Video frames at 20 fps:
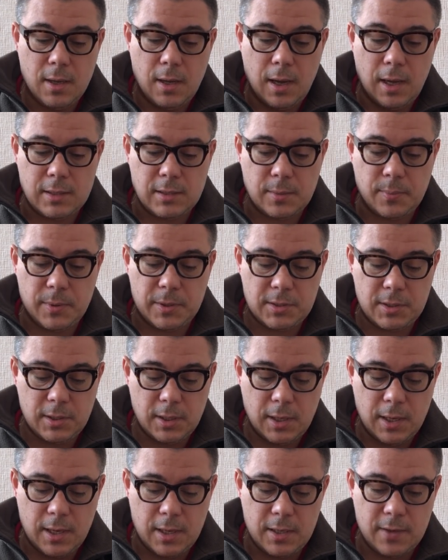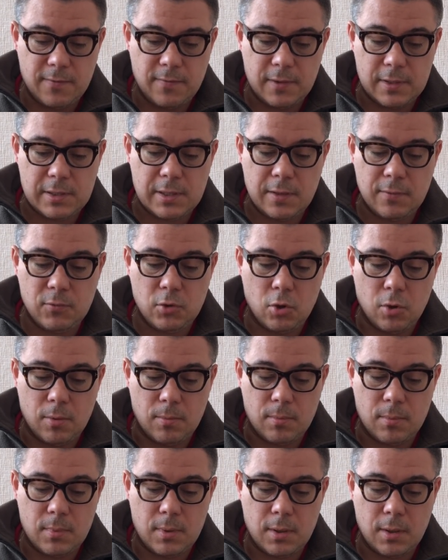А запросили они в
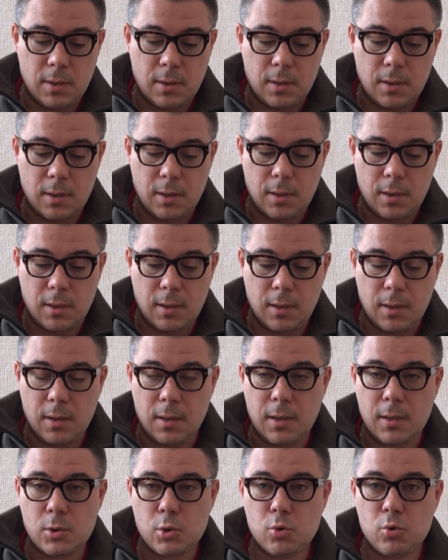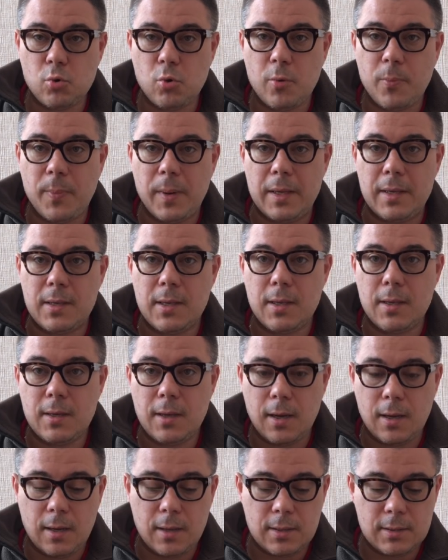основном э, сухпайки,
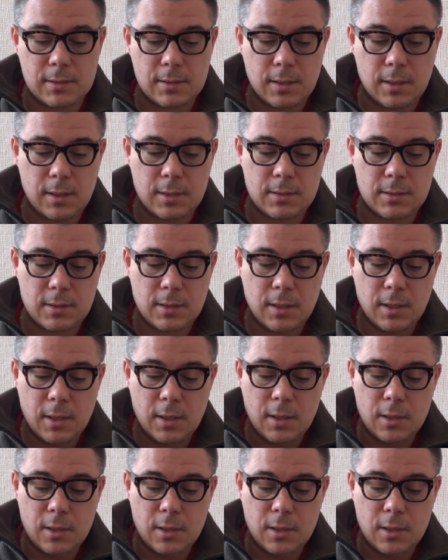как оказалось.